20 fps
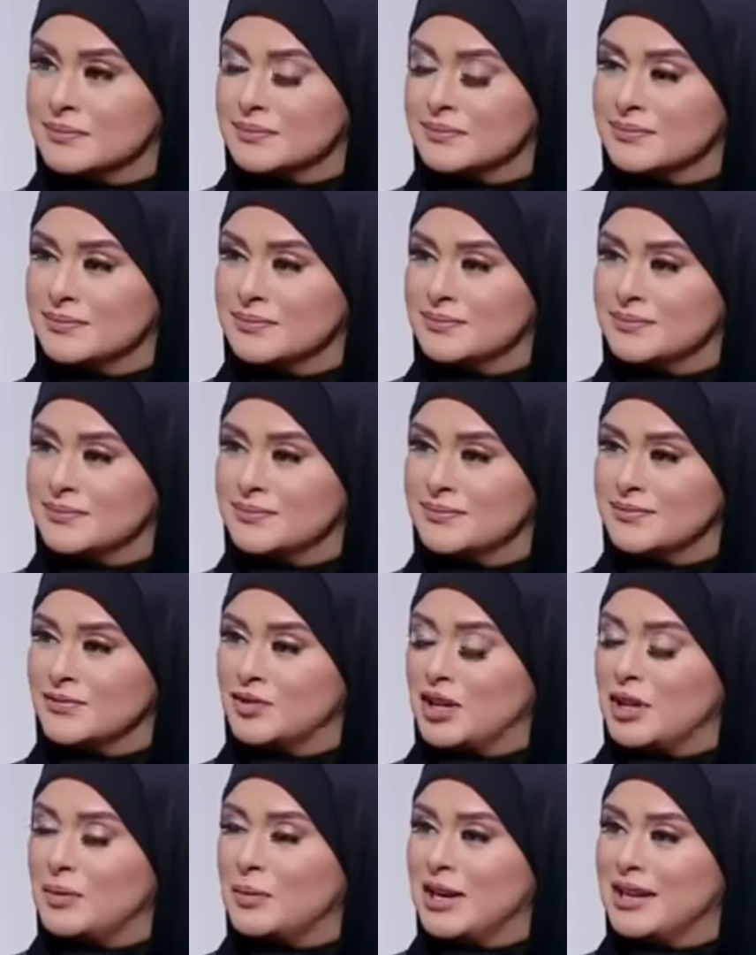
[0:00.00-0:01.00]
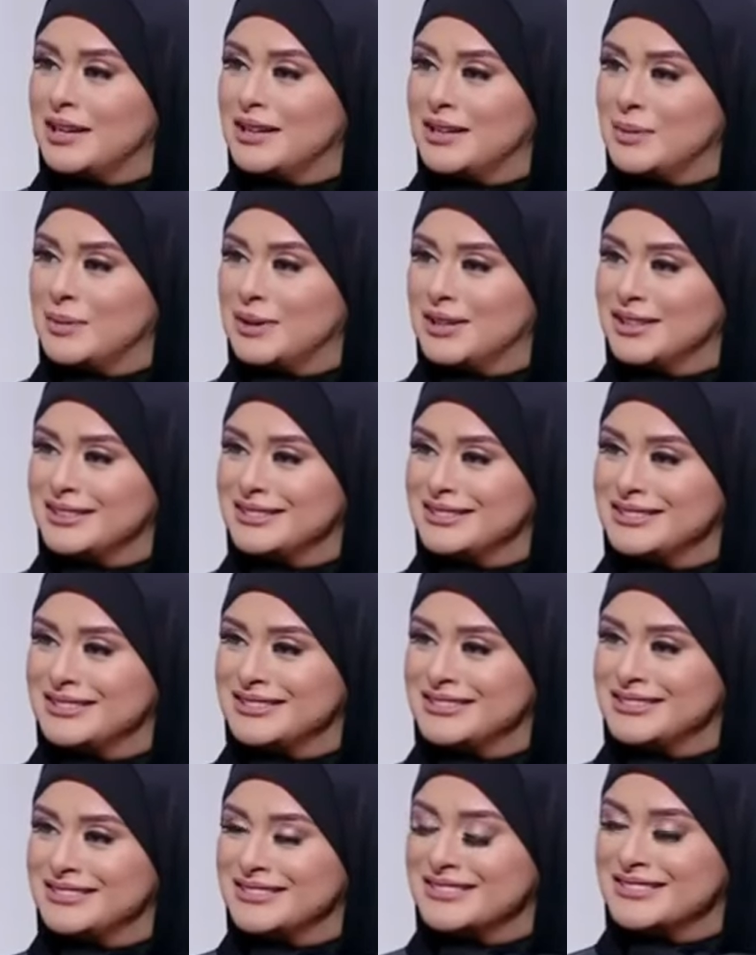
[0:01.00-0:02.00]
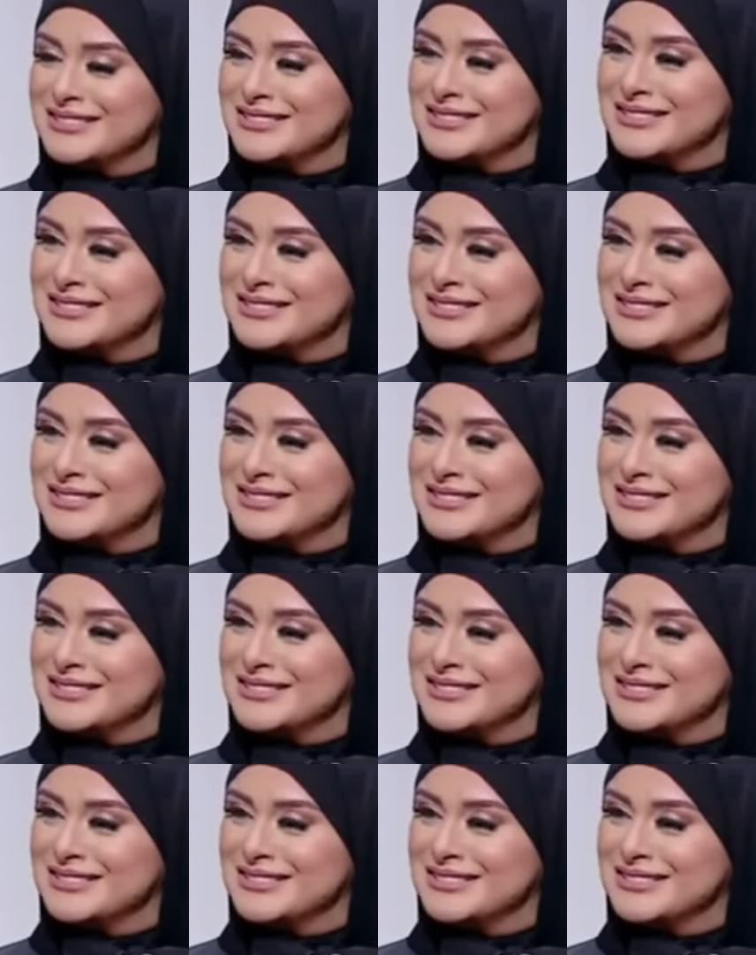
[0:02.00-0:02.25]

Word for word: قوي فهمها لنا بقى نقول لمعاليك